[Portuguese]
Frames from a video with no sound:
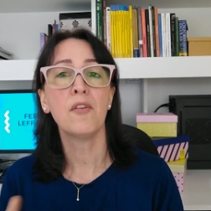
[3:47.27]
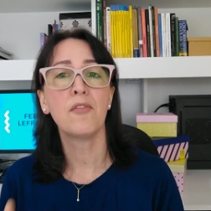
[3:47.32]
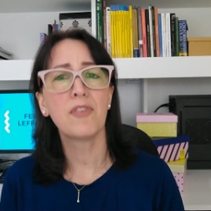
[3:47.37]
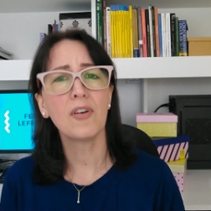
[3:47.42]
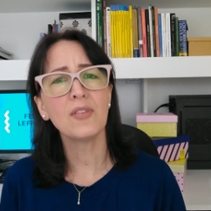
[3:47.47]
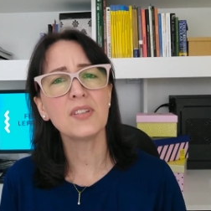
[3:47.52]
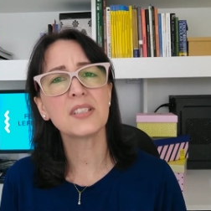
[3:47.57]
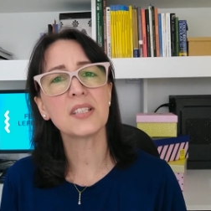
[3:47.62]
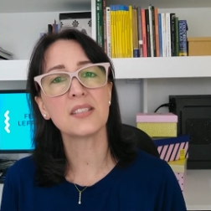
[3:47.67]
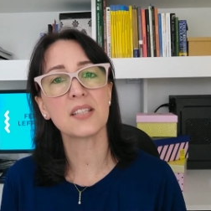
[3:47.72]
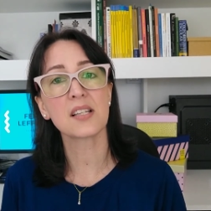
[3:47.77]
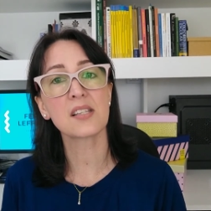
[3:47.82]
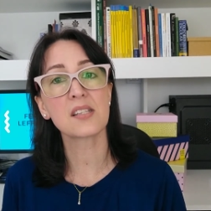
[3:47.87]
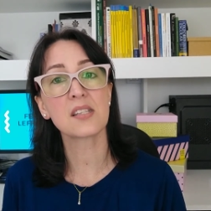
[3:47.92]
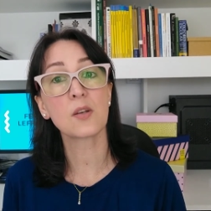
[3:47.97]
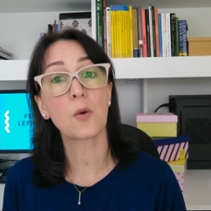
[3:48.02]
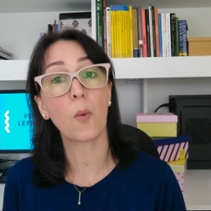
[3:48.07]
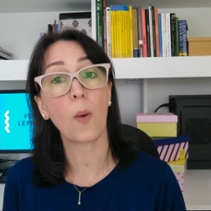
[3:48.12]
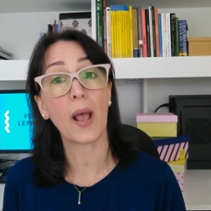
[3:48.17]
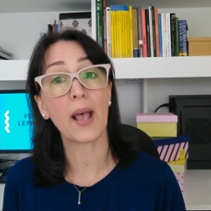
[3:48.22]
vão entender que
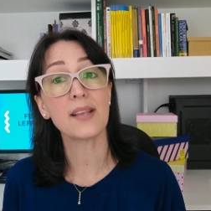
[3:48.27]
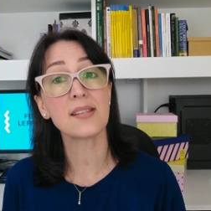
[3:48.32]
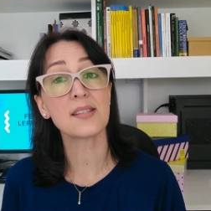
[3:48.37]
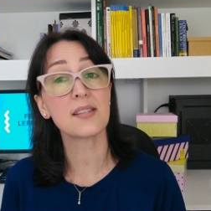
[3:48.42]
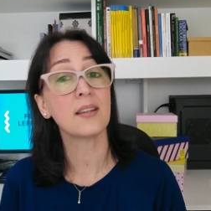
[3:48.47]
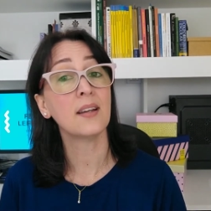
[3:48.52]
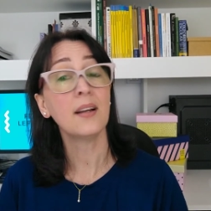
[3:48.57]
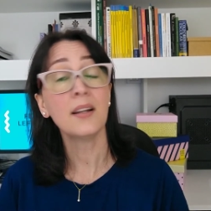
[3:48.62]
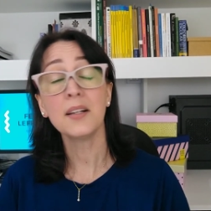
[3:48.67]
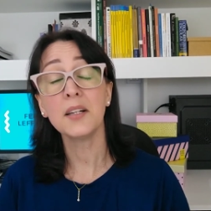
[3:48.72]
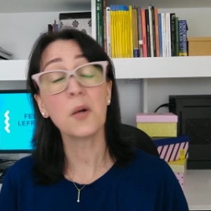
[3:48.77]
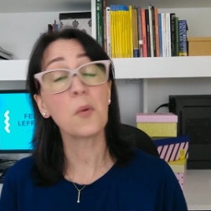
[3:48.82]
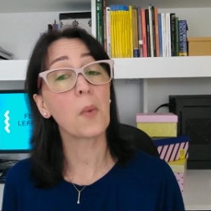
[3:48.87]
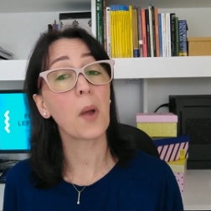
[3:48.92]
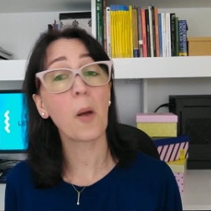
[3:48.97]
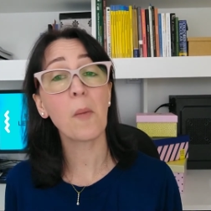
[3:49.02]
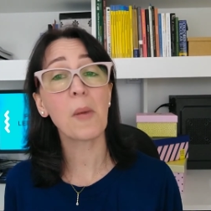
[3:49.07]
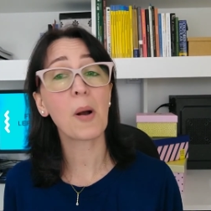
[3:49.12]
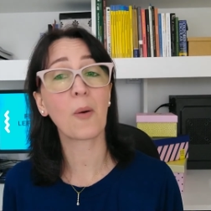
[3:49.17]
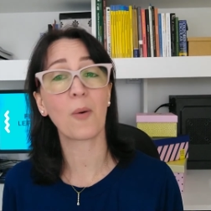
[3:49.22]
5S
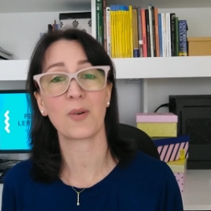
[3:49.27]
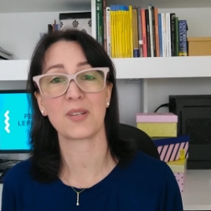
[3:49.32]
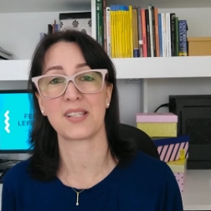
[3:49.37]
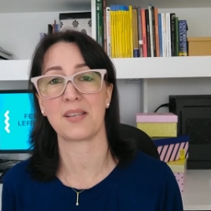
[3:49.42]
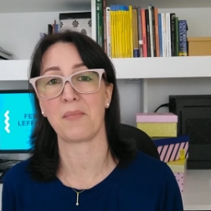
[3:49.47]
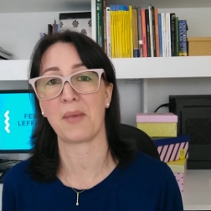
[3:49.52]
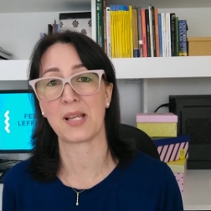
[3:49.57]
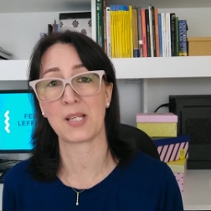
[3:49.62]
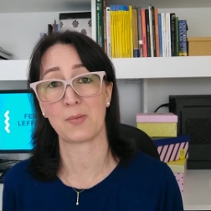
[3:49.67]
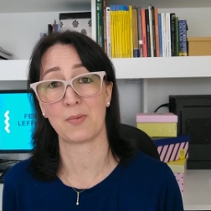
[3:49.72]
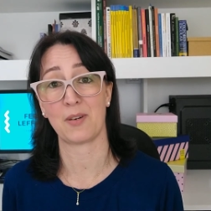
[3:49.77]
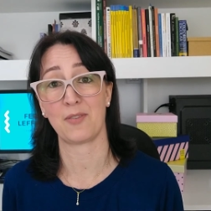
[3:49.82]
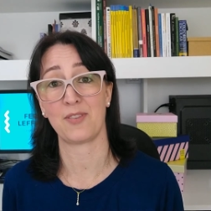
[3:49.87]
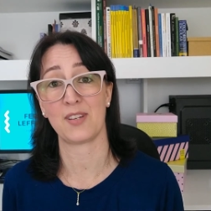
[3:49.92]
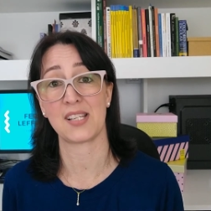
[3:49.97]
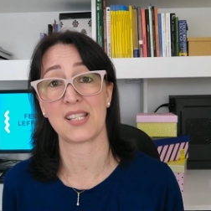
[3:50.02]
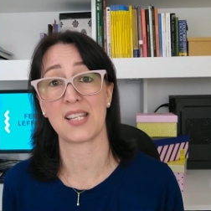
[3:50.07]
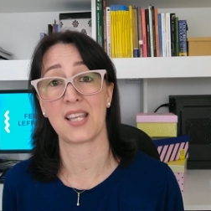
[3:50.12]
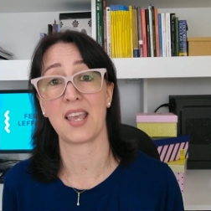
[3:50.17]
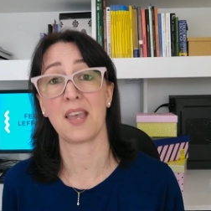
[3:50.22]
não é uma coisa mais para
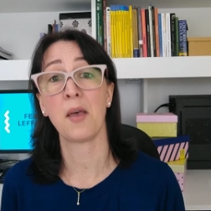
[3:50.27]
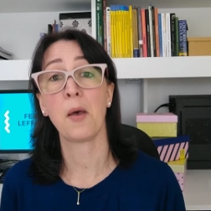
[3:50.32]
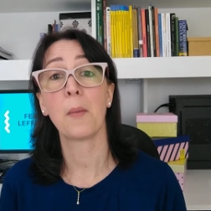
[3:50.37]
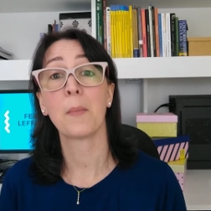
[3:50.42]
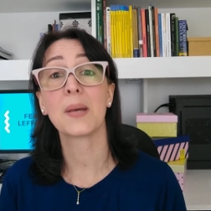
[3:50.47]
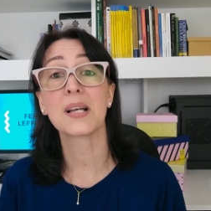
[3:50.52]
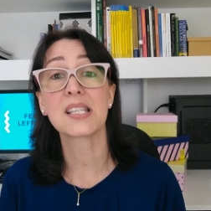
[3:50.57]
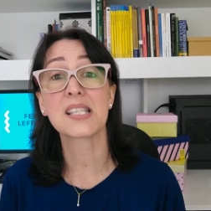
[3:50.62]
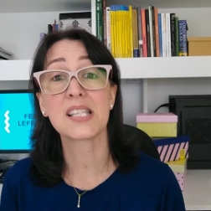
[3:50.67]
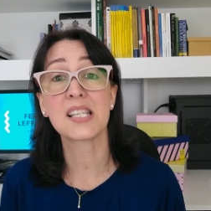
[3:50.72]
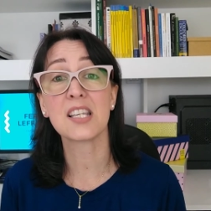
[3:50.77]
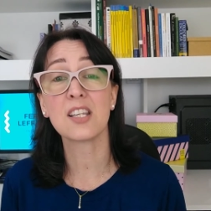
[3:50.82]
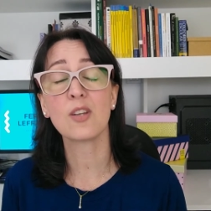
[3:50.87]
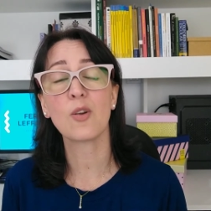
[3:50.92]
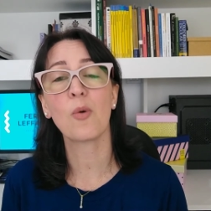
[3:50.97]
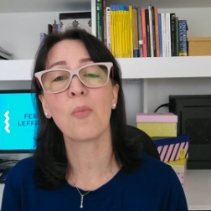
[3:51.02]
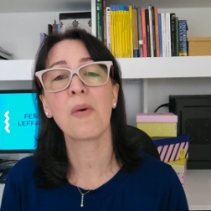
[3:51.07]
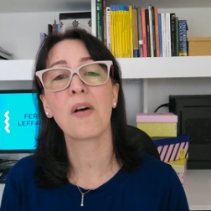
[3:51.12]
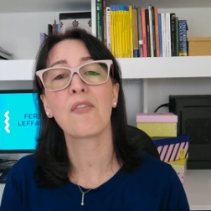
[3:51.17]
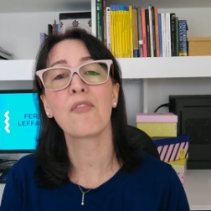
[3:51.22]
fazer, mas
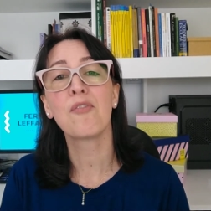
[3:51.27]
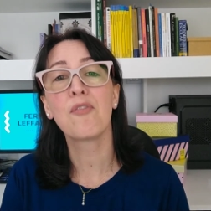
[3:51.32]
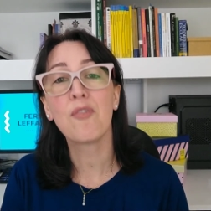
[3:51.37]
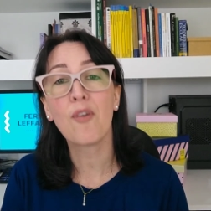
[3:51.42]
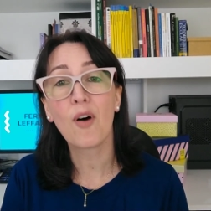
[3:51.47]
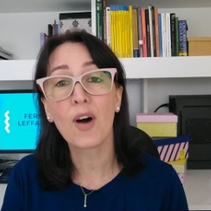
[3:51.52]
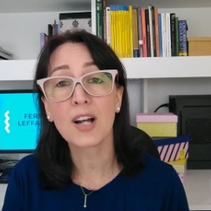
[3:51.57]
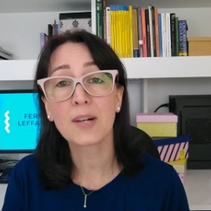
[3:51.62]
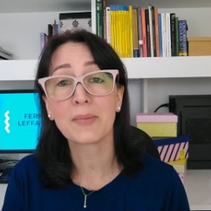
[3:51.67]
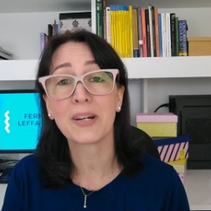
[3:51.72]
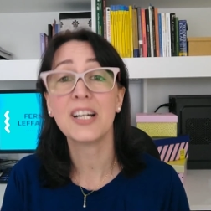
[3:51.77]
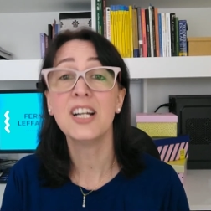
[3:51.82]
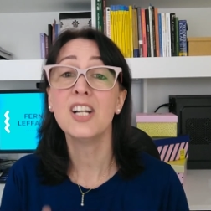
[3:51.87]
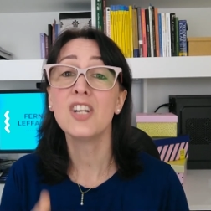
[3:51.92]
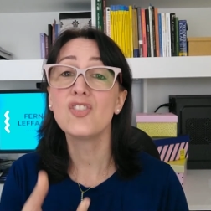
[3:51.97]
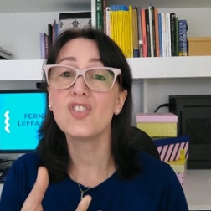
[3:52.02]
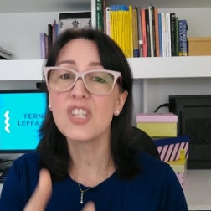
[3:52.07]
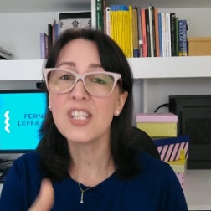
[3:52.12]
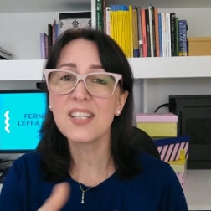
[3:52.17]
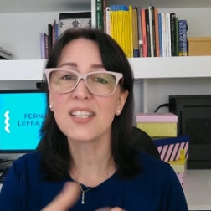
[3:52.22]
sim uma forma
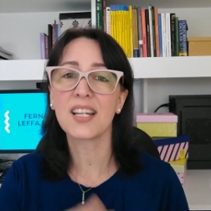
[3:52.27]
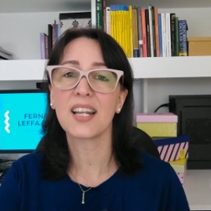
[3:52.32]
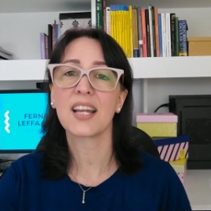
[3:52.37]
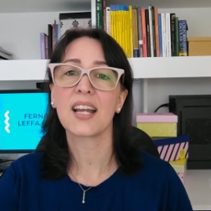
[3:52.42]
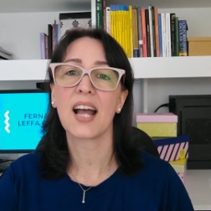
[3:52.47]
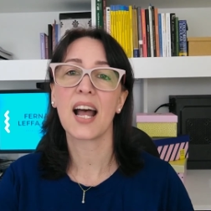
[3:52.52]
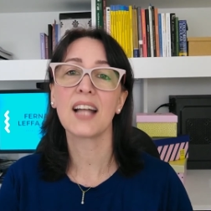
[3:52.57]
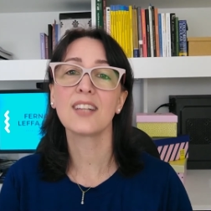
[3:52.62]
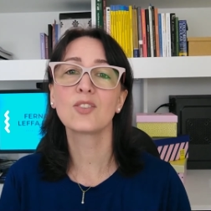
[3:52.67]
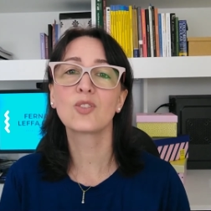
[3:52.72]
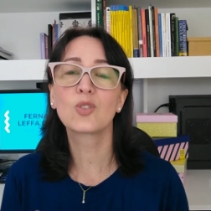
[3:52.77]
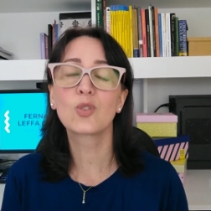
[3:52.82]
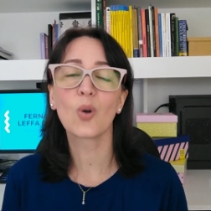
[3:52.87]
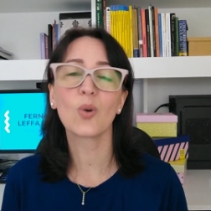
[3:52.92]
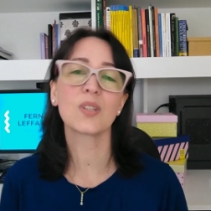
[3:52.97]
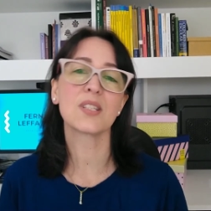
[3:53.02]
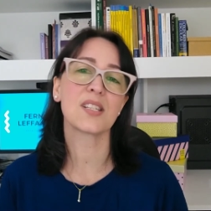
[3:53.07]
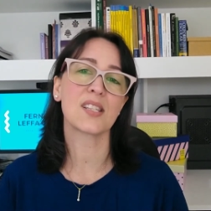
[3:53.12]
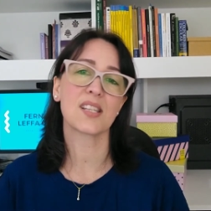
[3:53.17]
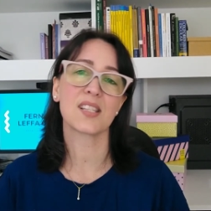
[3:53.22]
de entregar
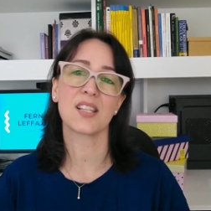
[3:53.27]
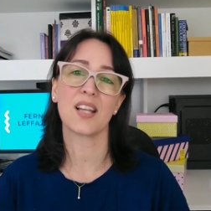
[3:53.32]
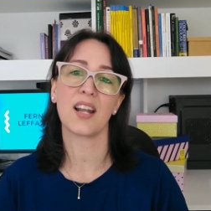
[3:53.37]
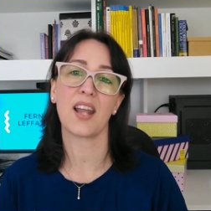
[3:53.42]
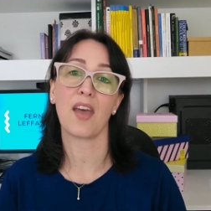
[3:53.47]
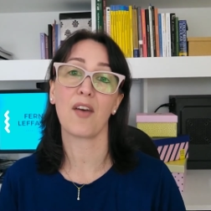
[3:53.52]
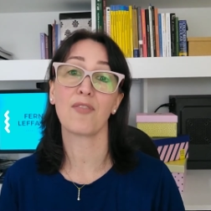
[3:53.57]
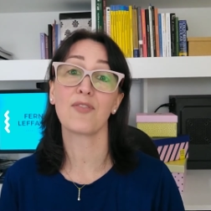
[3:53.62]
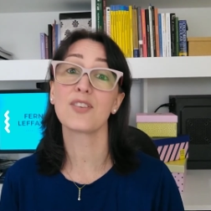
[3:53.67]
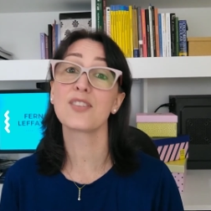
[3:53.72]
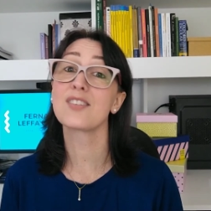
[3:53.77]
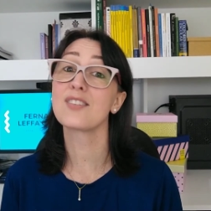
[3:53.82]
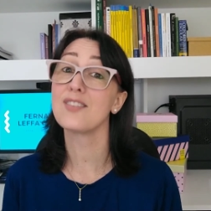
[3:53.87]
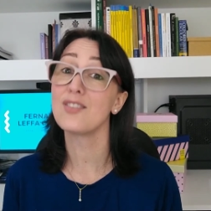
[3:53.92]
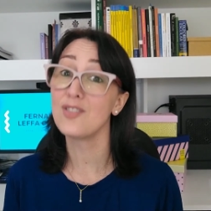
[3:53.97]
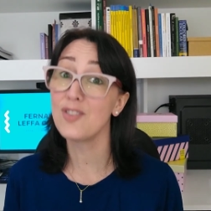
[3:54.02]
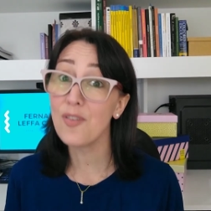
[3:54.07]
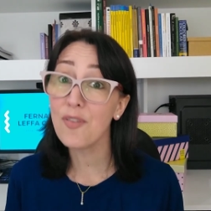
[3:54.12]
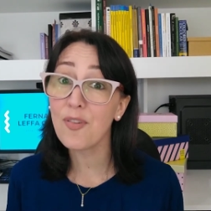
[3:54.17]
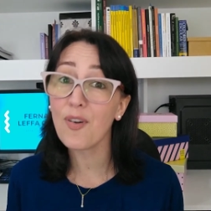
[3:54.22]
todas as tarefas
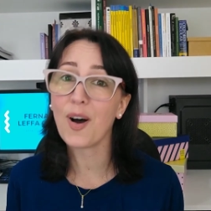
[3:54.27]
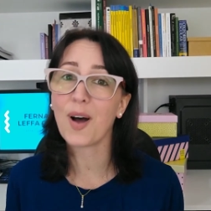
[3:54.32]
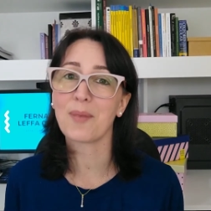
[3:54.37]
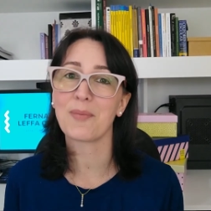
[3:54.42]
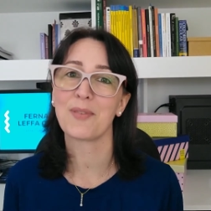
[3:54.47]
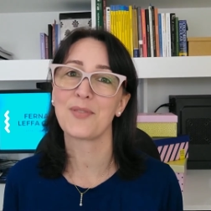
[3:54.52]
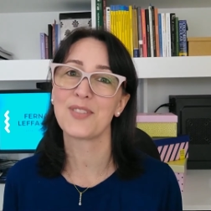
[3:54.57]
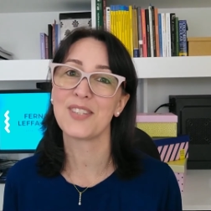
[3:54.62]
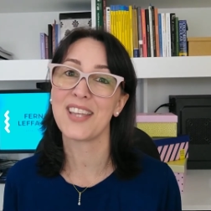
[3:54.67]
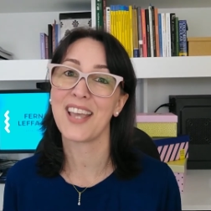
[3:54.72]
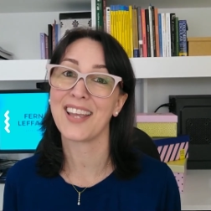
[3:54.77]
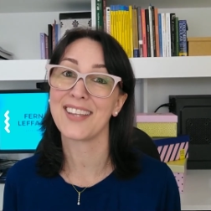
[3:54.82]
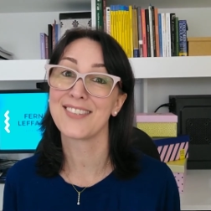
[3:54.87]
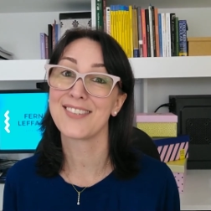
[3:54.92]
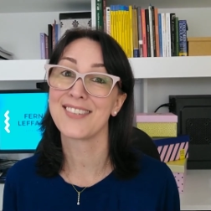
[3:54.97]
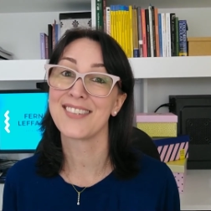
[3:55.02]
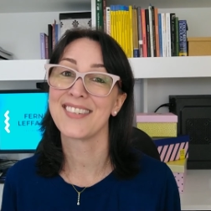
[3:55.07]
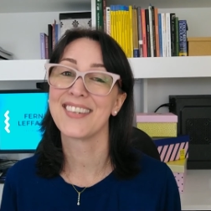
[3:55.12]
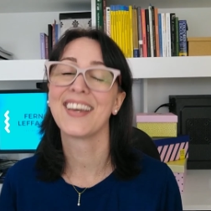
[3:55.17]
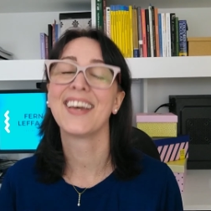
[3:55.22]
de forma
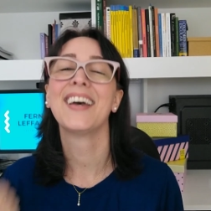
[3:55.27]
eficiente.